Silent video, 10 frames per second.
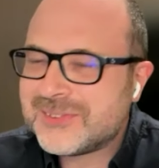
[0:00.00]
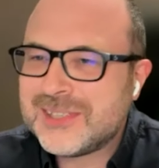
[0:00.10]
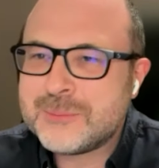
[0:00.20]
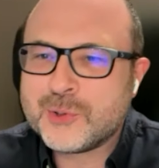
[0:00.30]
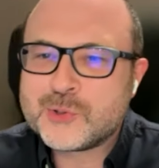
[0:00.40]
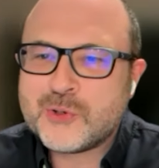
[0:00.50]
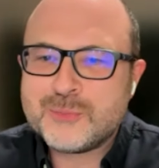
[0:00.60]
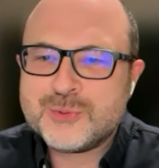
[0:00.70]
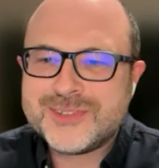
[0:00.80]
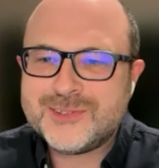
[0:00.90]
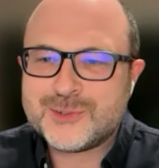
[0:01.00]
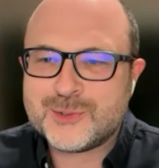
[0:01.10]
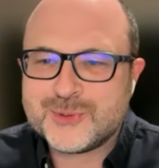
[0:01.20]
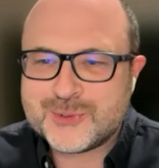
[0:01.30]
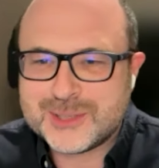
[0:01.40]
parce qu'il n'est pas encore abouti
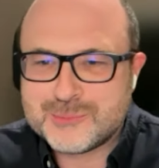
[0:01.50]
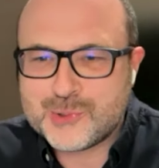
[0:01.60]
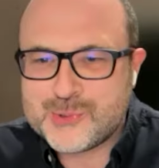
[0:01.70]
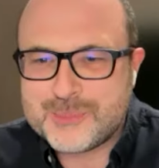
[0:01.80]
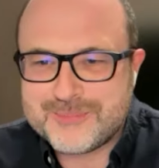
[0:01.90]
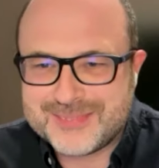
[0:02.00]
sur la ah.